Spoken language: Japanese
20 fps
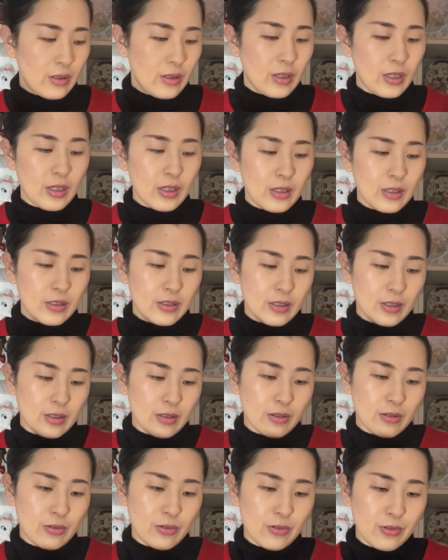
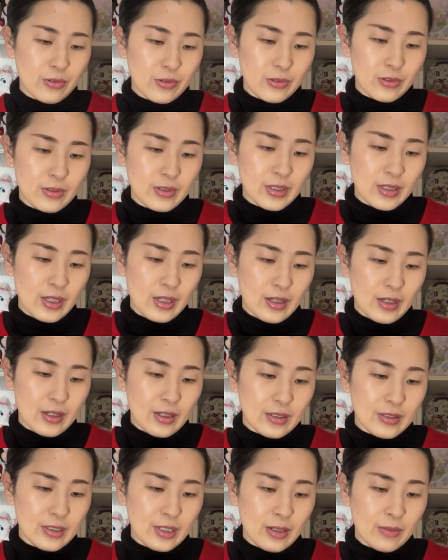エイジング
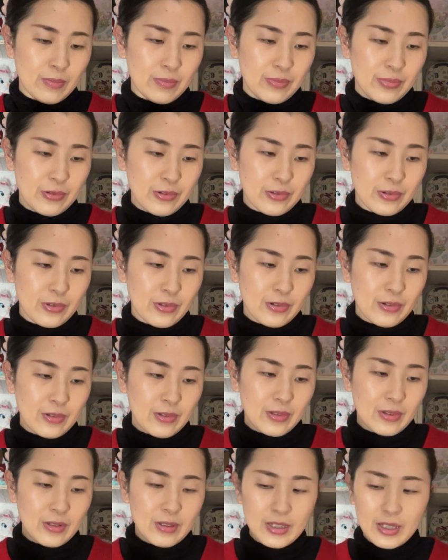ケアシャンプーと
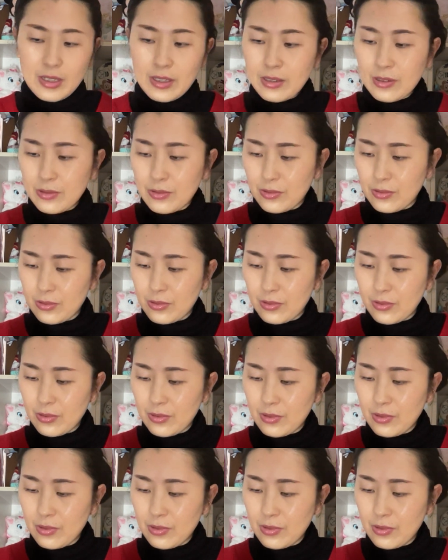リンス